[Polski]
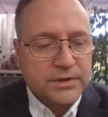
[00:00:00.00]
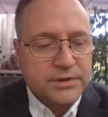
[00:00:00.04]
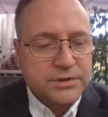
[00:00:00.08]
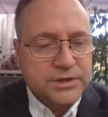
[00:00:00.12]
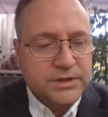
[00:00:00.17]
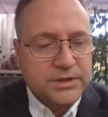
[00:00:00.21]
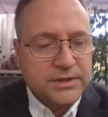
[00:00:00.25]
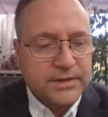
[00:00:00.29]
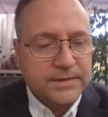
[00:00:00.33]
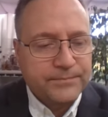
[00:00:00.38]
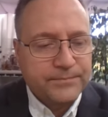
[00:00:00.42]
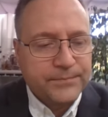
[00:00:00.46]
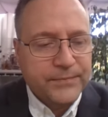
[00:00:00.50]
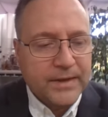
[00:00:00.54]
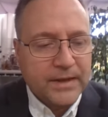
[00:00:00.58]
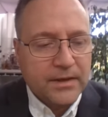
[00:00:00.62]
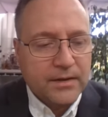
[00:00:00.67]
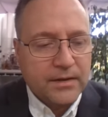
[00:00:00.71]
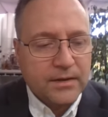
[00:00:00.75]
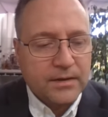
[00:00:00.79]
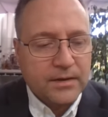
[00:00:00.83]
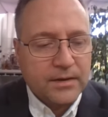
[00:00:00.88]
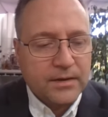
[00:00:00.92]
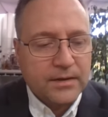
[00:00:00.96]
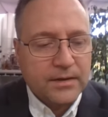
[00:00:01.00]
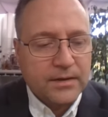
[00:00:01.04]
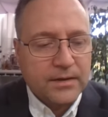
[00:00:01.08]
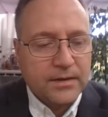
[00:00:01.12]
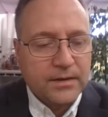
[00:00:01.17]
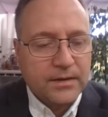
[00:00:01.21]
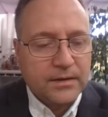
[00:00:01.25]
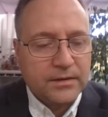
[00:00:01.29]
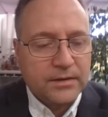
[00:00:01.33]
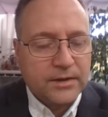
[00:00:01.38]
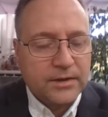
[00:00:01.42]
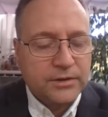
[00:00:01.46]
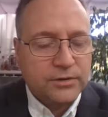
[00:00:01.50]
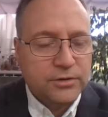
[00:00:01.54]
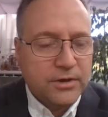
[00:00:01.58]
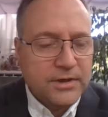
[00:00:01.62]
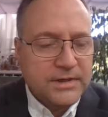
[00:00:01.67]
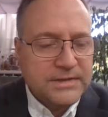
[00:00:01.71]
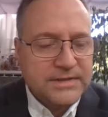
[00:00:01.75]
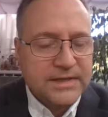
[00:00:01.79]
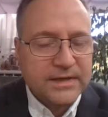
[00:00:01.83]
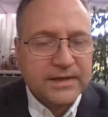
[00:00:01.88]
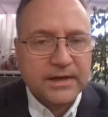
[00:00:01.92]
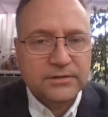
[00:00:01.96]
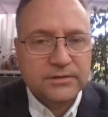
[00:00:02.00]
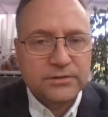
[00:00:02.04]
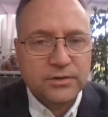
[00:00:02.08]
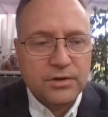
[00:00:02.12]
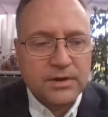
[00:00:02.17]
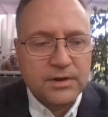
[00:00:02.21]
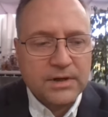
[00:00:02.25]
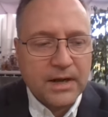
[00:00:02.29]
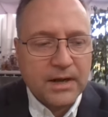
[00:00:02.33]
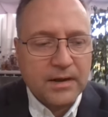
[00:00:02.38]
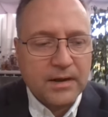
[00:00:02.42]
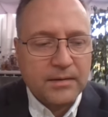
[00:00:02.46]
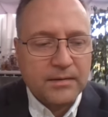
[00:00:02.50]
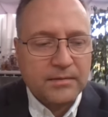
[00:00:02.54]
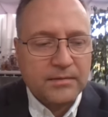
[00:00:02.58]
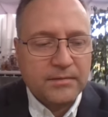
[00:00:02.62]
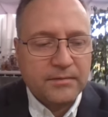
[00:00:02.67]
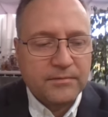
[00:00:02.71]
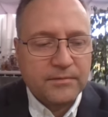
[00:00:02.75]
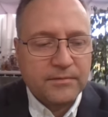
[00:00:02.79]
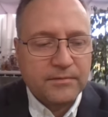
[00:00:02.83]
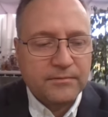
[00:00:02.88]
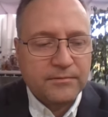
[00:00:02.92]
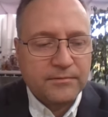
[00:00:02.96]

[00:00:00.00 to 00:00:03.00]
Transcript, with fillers: Czyli e, e, i to jest taka droga e,